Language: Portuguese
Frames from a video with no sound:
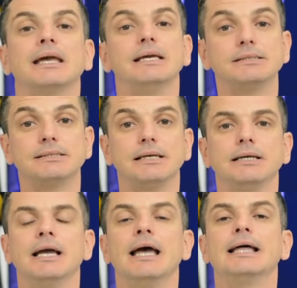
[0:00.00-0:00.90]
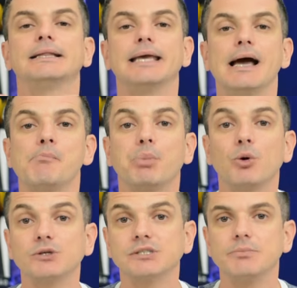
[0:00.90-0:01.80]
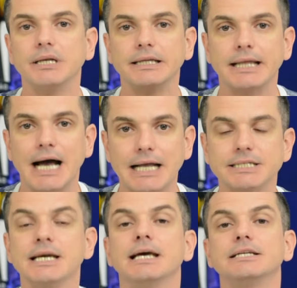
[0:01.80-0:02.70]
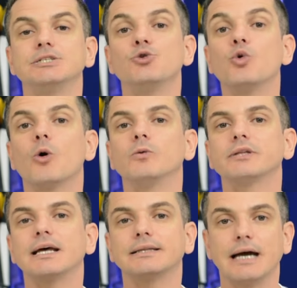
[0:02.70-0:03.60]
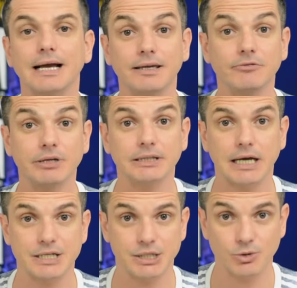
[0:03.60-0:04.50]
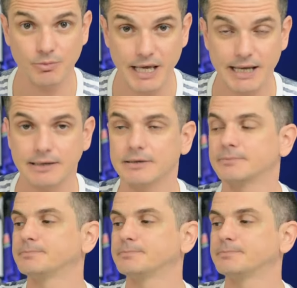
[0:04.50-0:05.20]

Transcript: e sim ter a possibilidade de um contra-ataque em vantagem numérica.